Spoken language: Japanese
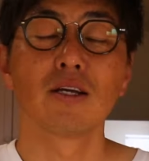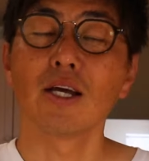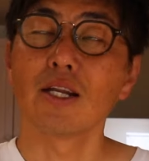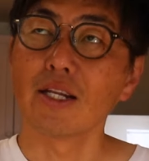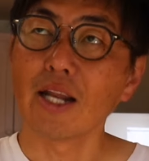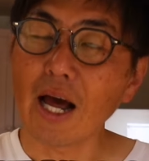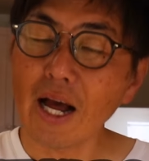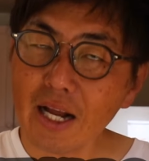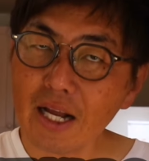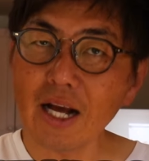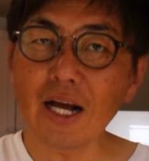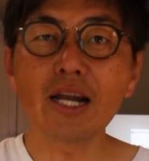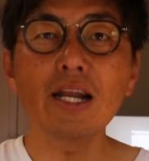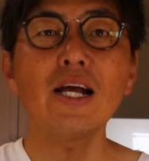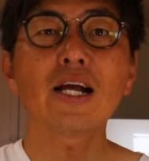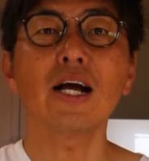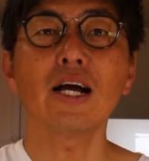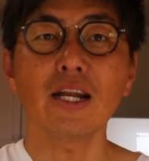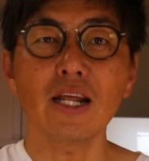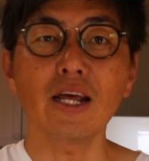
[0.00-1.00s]
いやなか
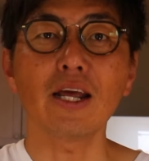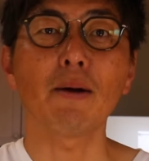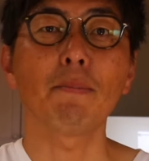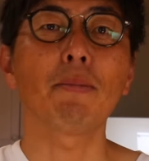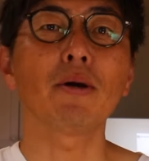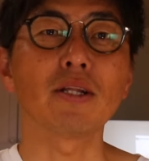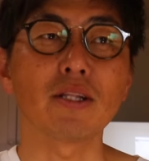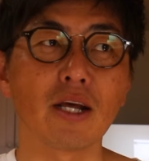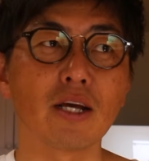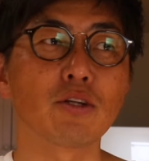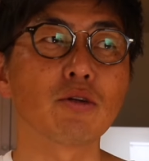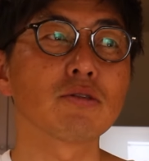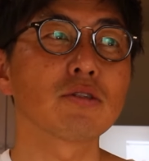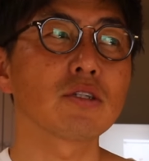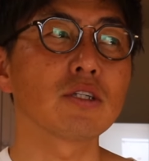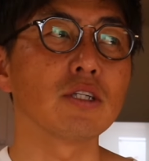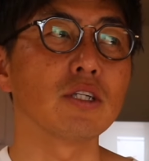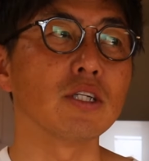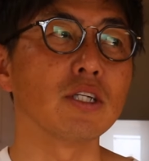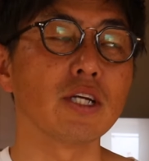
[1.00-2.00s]
なかねやっぱりね一
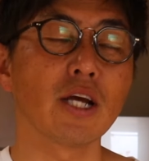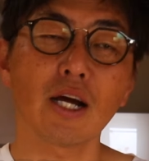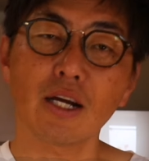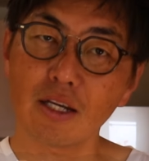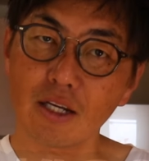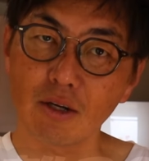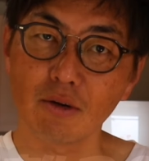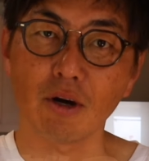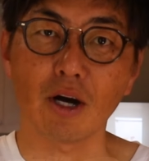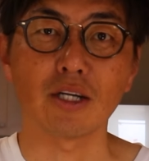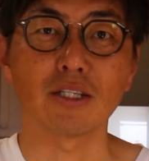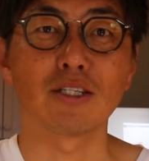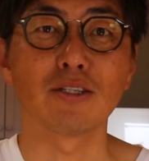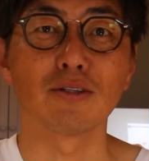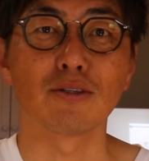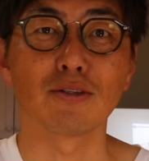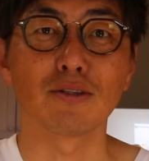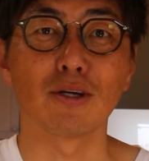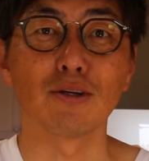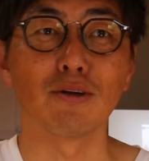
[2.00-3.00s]
月に200キロ走
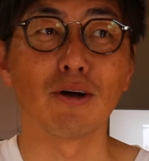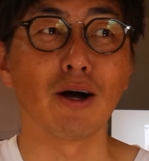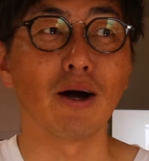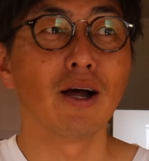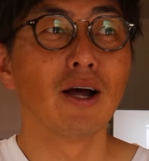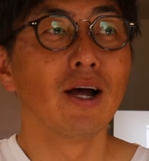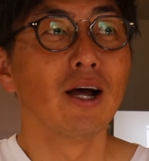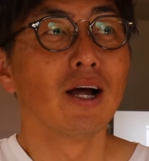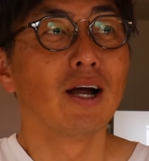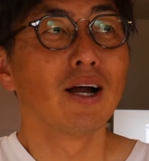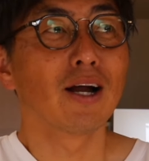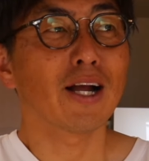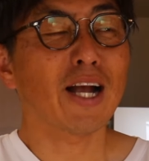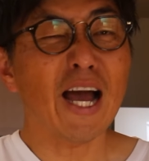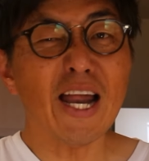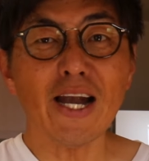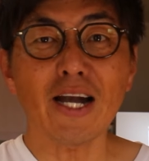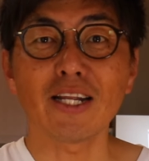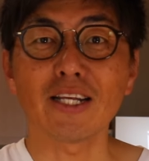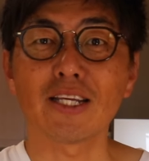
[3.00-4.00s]
るっていうのは
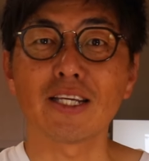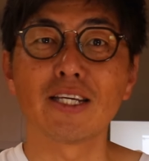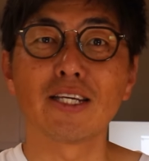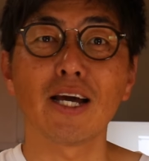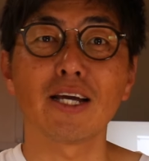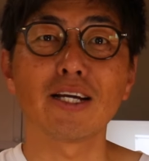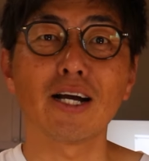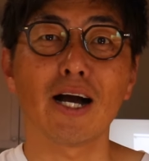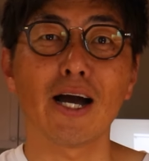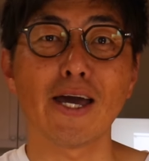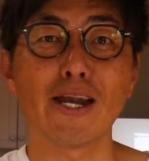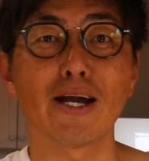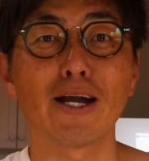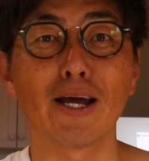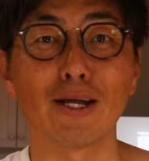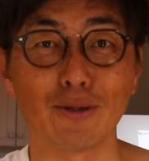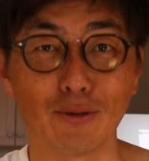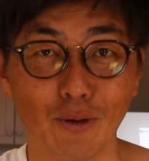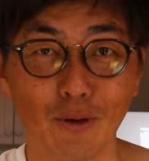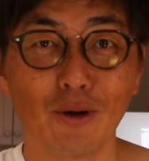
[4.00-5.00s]
かなり気合が入らな
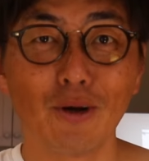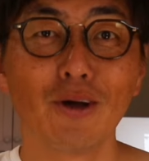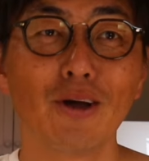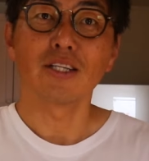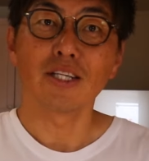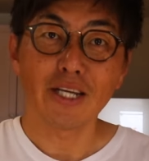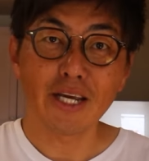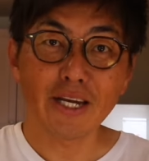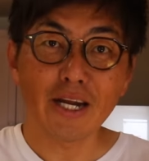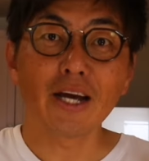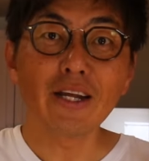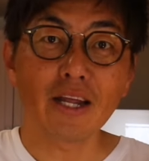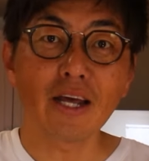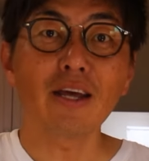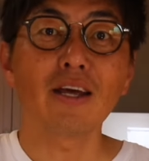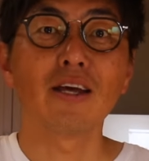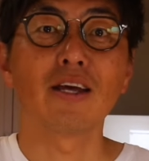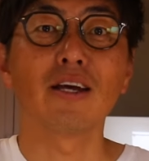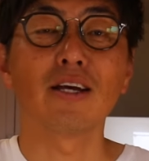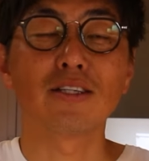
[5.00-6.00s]
いといけないね、